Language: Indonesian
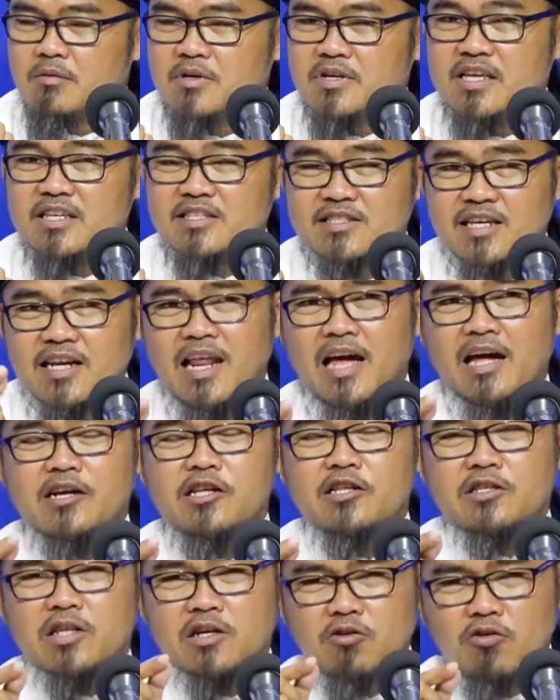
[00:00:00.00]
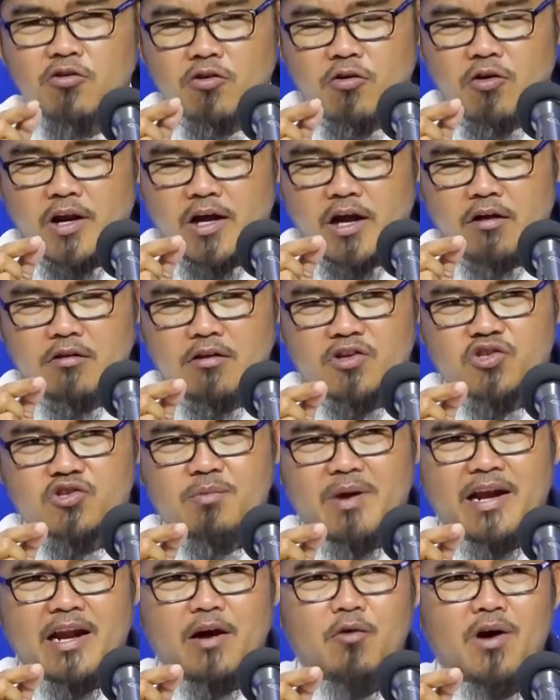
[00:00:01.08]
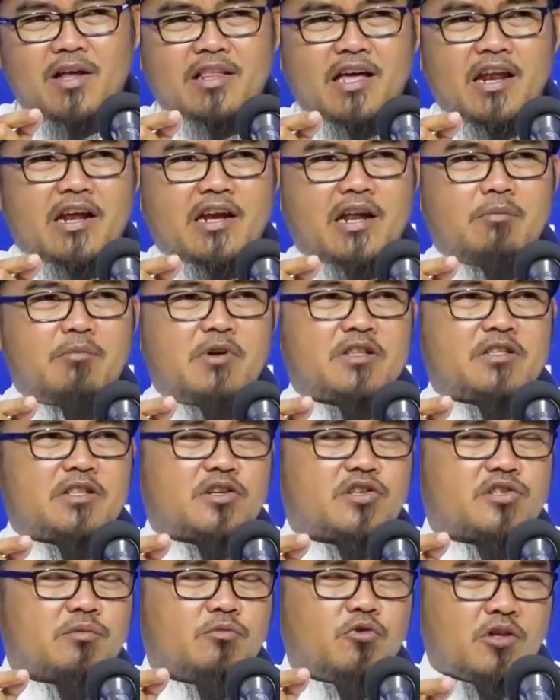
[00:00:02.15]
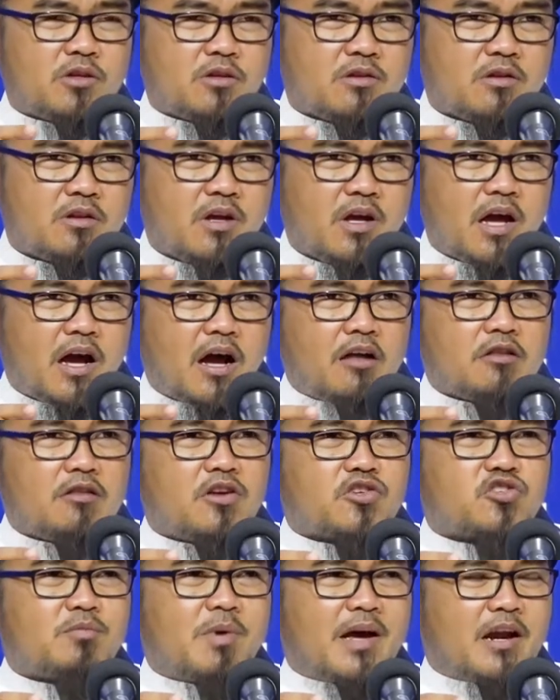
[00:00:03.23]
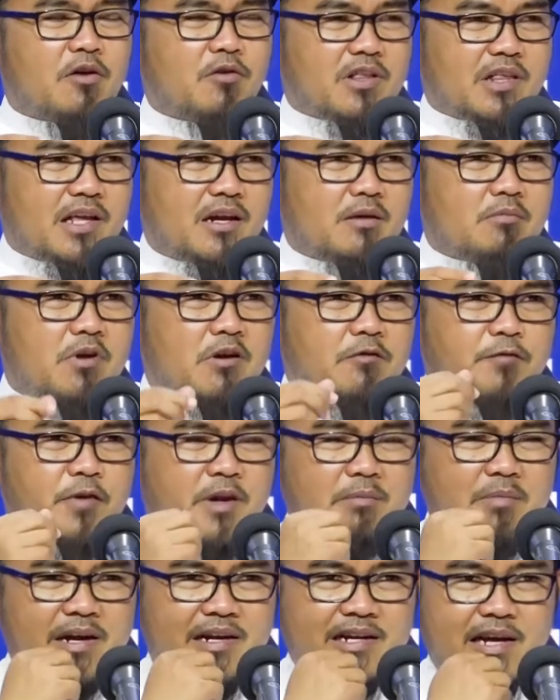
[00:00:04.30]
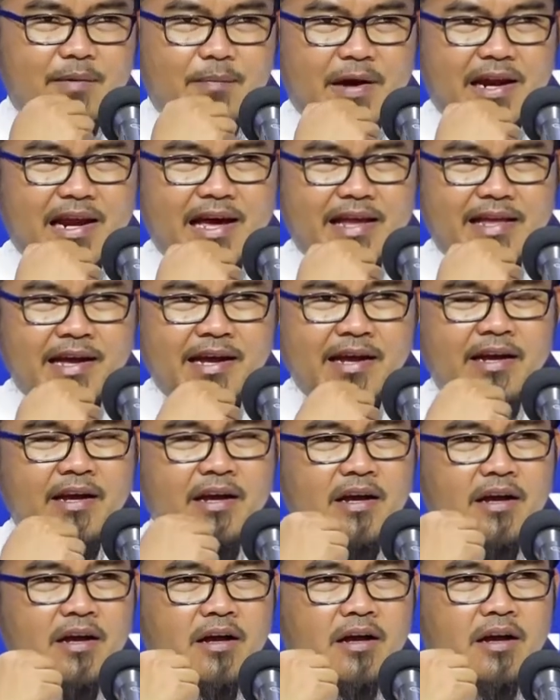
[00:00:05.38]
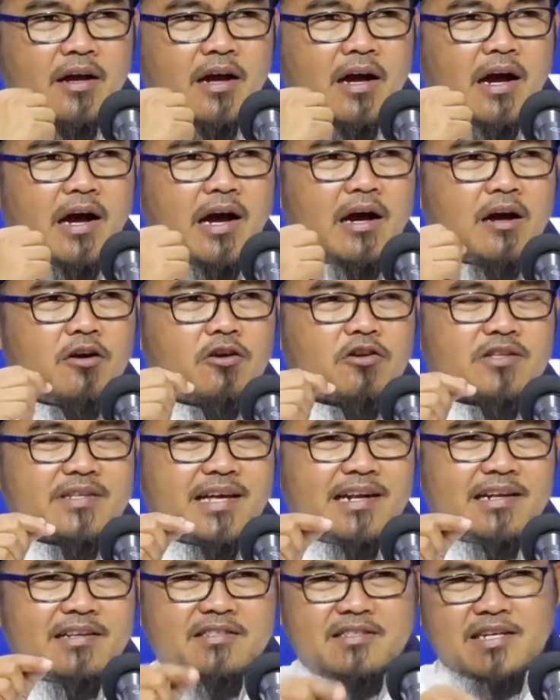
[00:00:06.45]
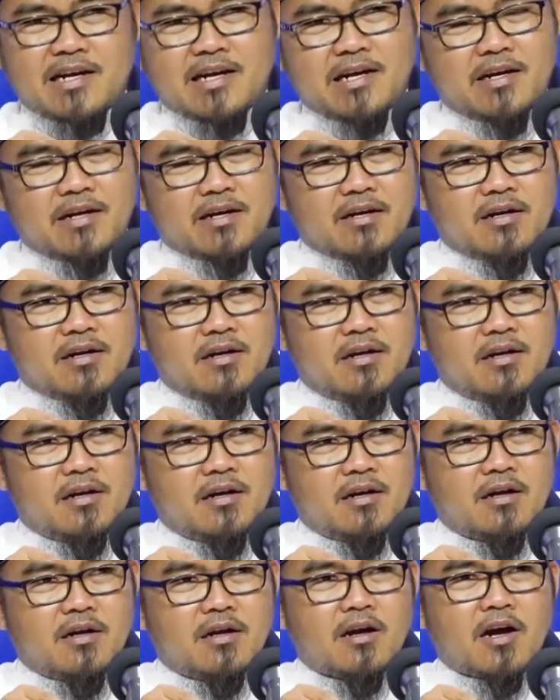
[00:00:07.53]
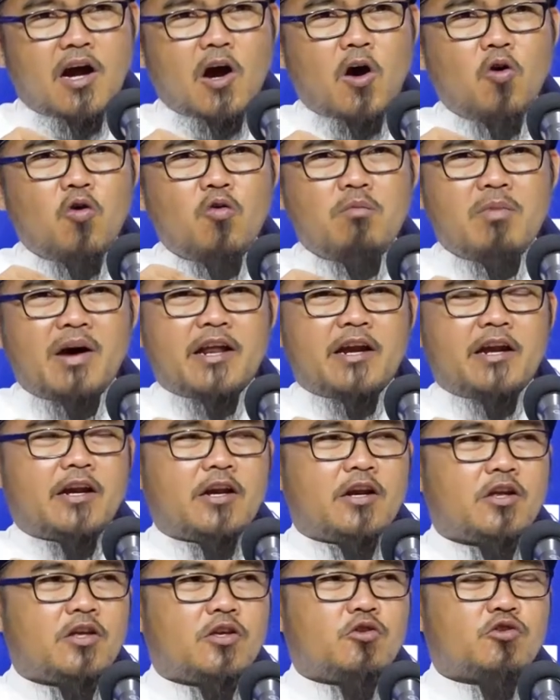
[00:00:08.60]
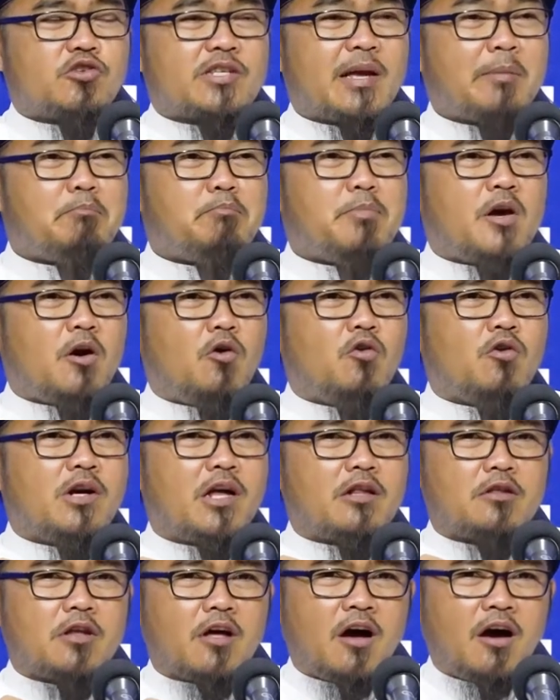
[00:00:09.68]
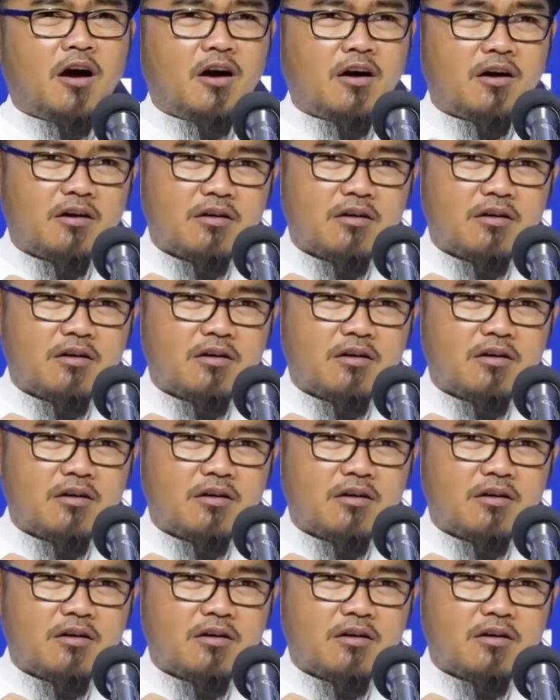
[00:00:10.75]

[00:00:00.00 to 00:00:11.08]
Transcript: Dicelak, ditegur oleh Allah Subhanahu wa taala nabi tersebut. Allah Subhanahu wa taala berfirman kepadanya, "Aqatalta qauman yusabbihunallah